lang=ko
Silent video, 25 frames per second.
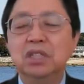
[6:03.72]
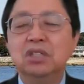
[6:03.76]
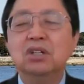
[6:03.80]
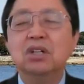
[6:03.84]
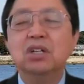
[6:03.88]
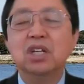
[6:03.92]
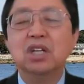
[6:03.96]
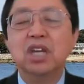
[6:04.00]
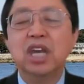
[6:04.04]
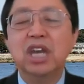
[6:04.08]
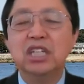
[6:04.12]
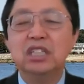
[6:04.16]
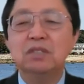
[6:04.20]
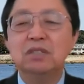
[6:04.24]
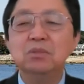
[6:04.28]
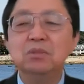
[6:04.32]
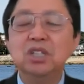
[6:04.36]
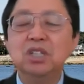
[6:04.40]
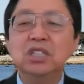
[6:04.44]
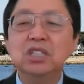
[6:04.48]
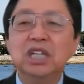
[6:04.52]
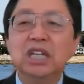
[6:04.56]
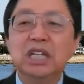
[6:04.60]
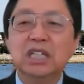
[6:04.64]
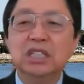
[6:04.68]
이렇게
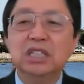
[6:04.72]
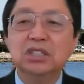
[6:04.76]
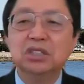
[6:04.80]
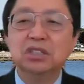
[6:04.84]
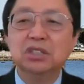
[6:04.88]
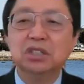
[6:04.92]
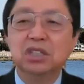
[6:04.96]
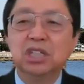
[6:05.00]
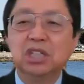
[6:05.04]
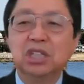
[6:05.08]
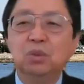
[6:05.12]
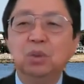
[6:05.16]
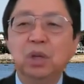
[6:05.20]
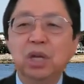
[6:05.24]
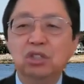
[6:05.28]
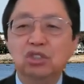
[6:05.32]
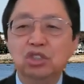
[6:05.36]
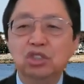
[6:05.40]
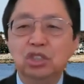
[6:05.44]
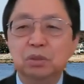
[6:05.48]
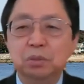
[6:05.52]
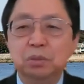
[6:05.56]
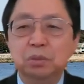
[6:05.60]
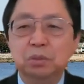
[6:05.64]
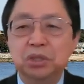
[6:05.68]
힘든 일이 있어서 기도해
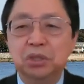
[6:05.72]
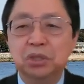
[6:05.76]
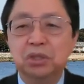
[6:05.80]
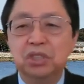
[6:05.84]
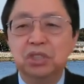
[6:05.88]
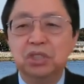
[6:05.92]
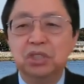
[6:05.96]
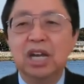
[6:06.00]
주십시오.